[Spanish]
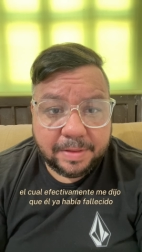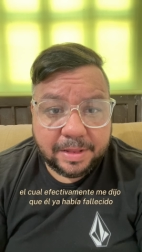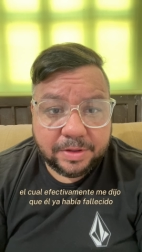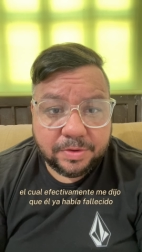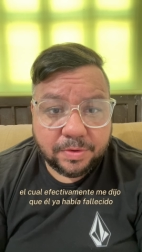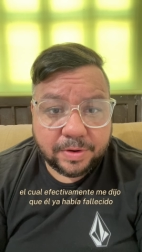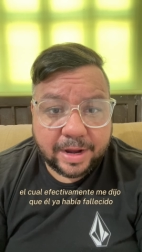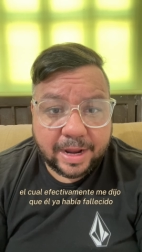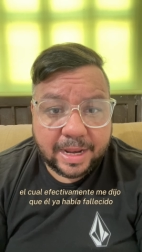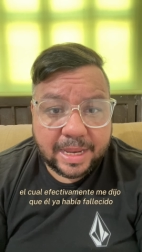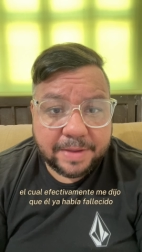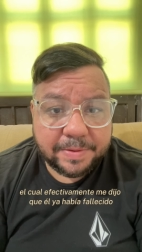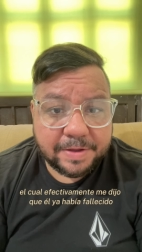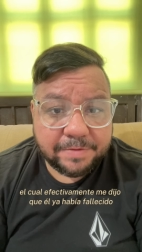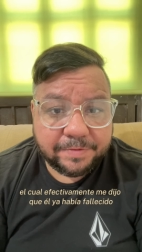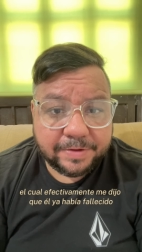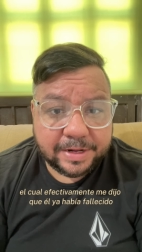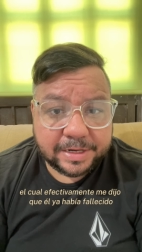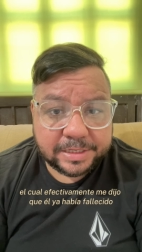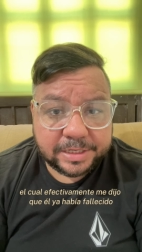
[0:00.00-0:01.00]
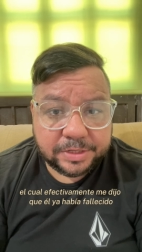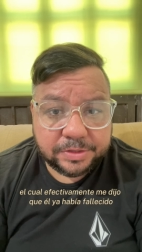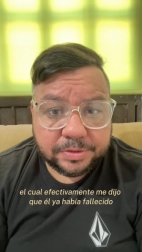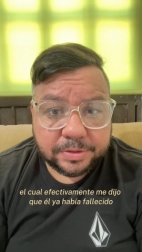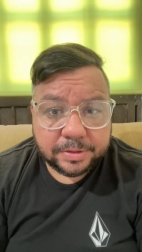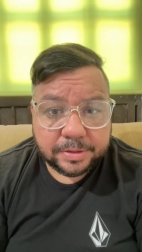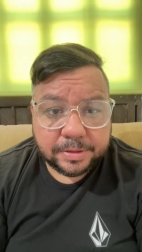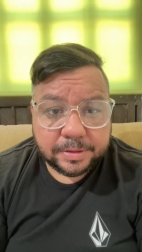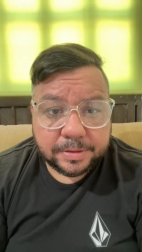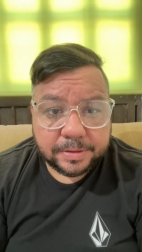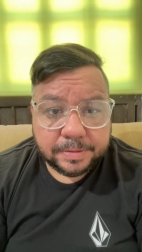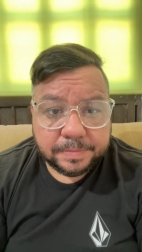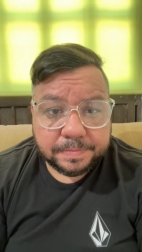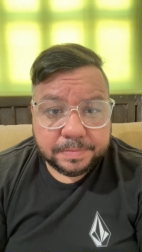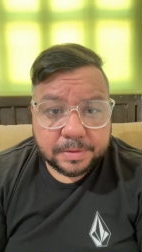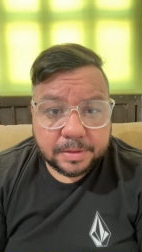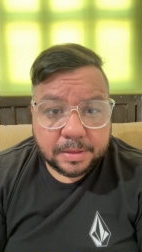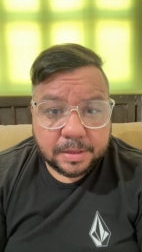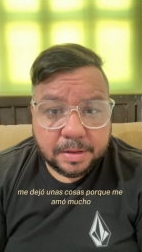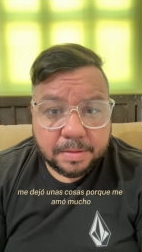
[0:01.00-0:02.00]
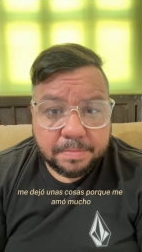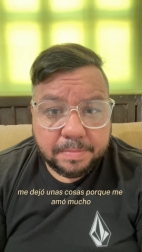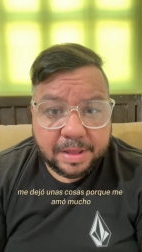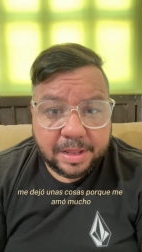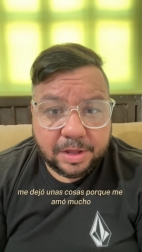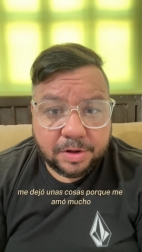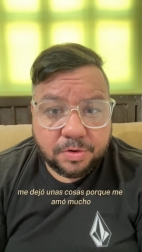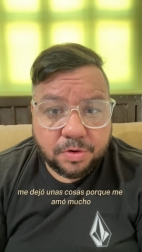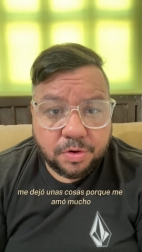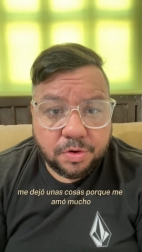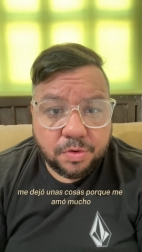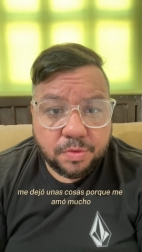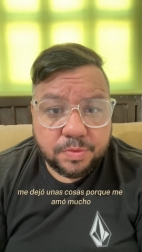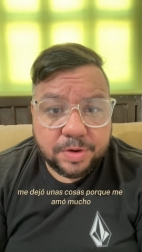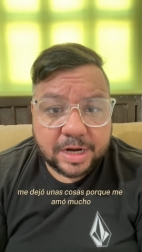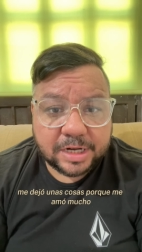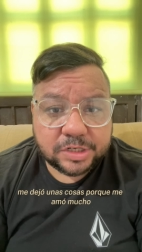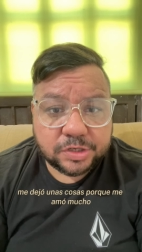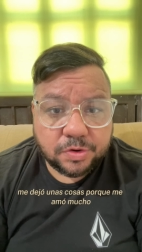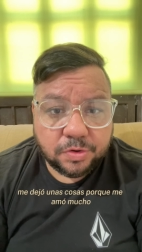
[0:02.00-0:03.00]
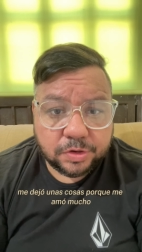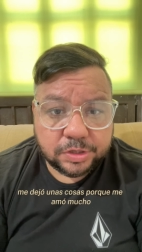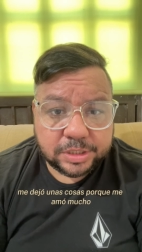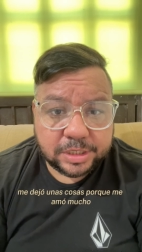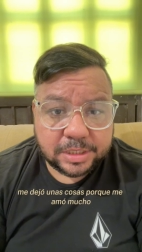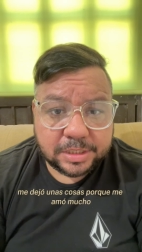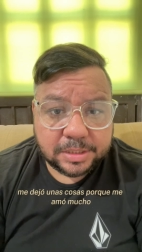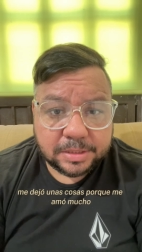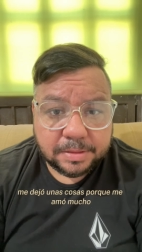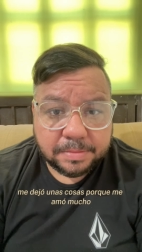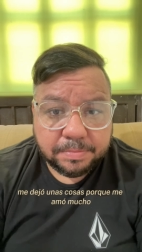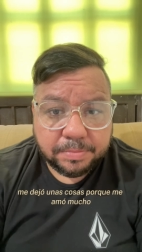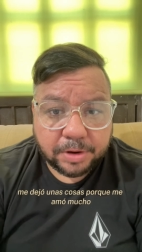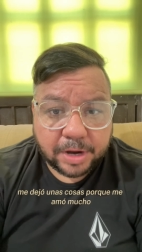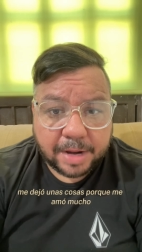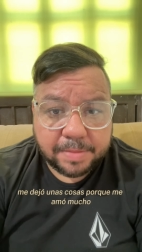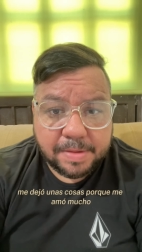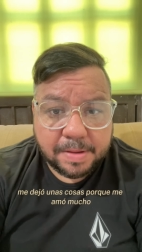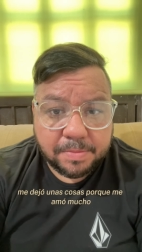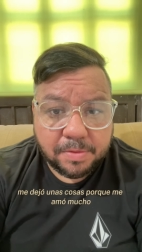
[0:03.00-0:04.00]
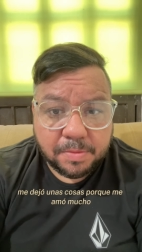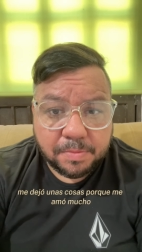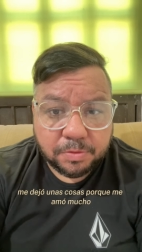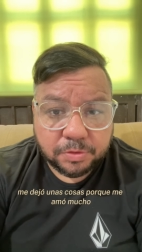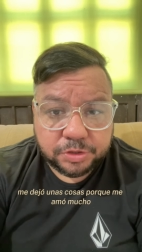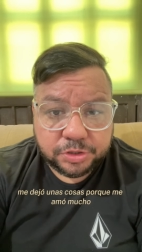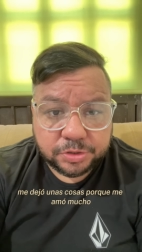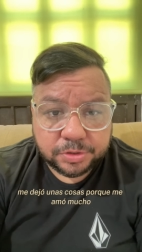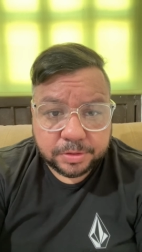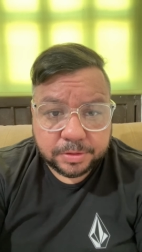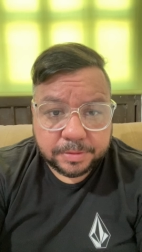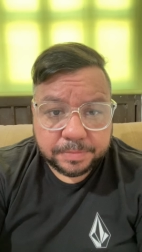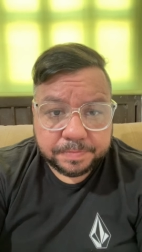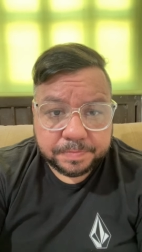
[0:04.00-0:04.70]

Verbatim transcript: me dijo que él ya había fallecido. Me dejó unas cosas porque me amó mucho.